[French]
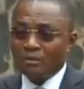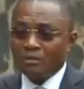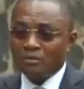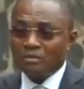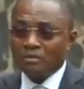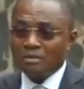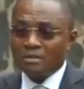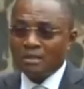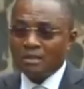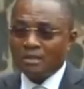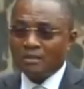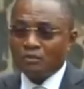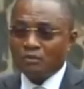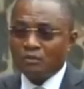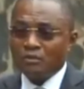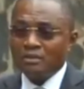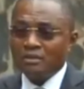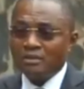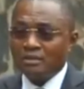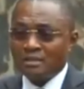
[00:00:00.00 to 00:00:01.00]
C'est une
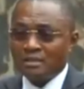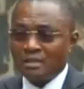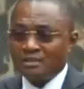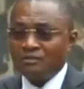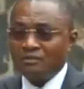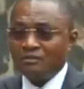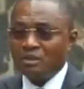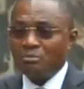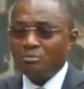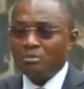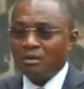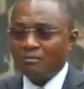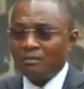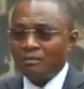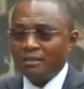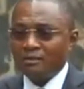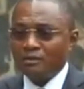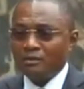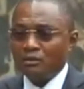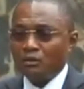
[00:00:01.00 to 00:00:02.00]
initiative qui permet
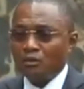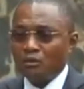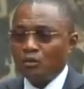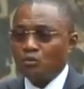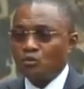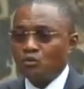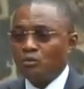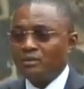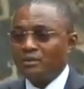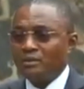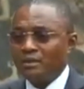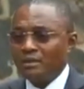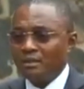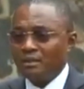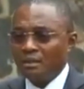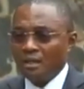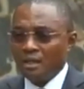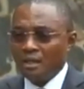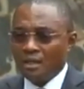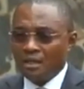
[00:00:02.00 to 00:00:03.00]
de consolider
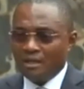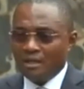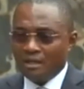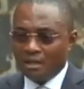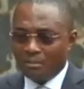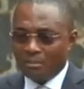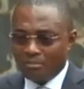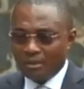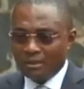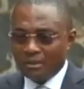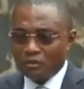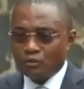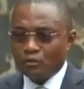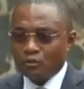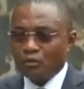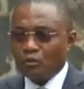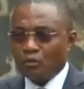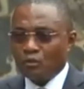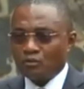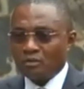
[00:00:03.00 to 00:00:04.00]
la paix sur le
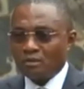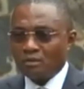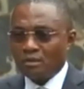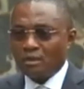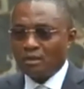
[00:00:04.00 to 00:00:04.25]
continent,